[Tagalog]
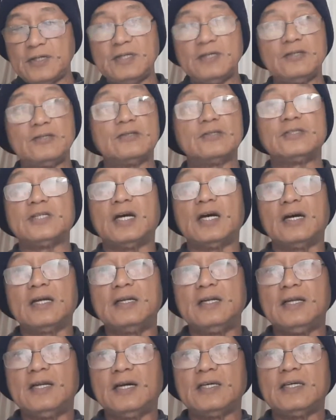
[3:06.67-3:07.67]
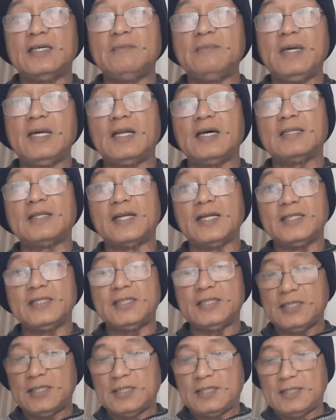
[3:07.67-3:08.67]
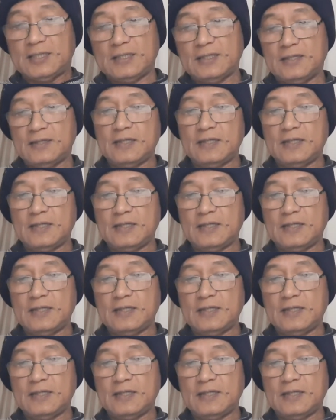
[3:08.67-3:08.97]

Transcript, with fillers: ninyo sa kanilang email address.